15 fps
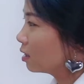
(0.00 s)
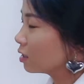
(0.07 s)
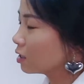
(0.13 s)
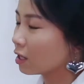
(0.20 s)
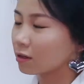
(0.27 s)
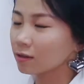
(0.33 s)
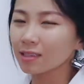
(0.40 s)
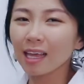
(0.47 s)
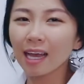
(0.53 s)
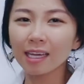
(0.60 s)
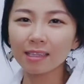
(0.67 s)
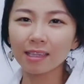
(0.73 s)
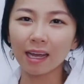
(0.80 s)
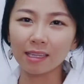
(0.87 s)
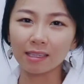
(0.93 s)
叫大
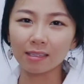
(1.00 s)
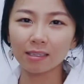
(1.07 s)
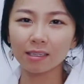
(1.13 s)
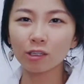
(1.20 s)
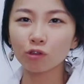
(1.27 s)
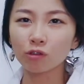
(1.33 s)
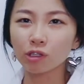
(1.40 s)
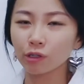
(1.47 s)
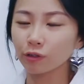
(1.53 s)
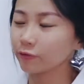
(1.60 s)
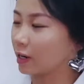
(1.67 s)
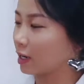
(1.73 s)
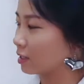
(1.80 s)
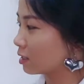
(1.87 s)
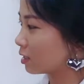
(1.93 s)
胆的一种走
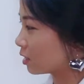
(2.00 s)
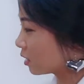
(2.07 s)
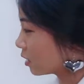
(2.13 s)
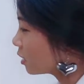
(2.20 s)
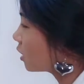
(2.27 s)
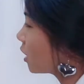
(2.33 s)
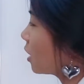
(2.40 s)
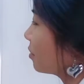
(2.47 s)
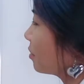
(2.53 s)
法，直接